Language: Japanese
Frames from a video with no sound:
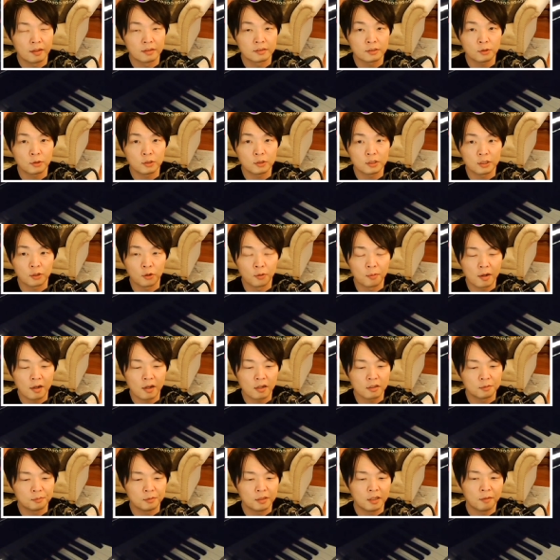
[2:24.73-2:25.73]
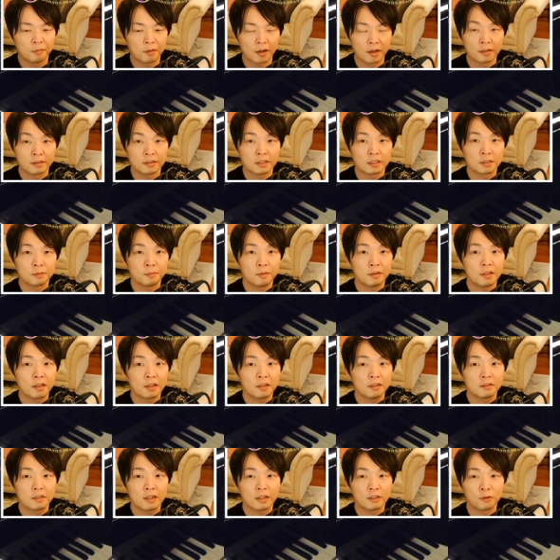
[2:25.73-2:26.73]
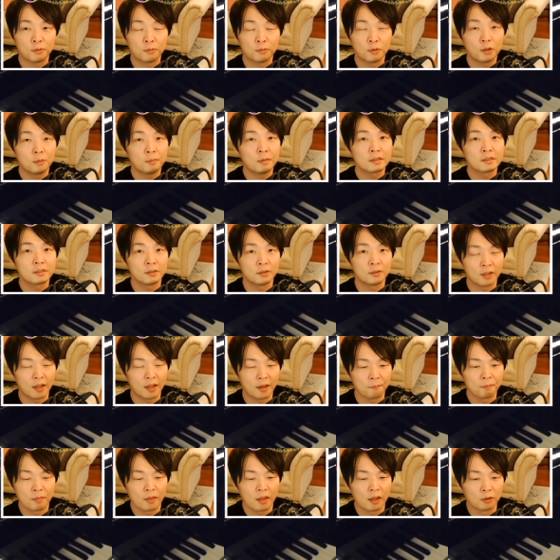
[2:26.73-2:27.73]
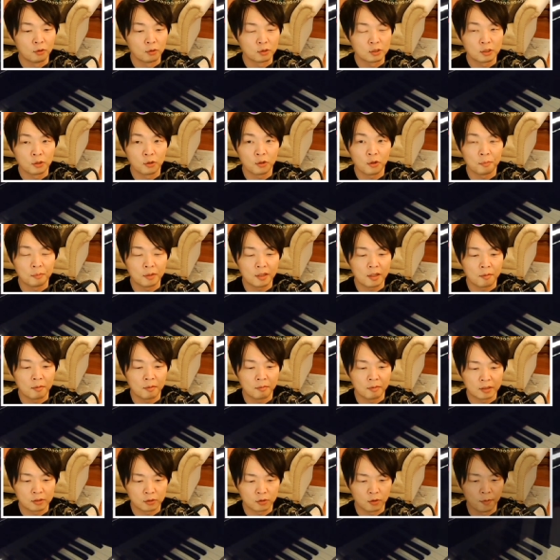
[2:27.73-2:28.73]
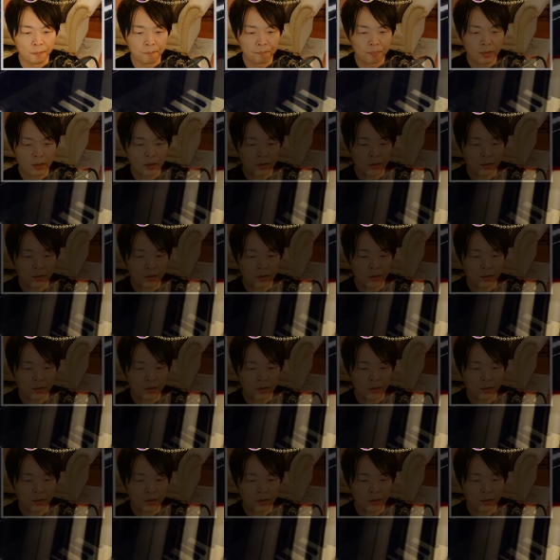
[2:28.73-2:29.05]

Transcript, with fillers: 少し細細かく見れば説明できるかと思いますので、後ほど見てみましょ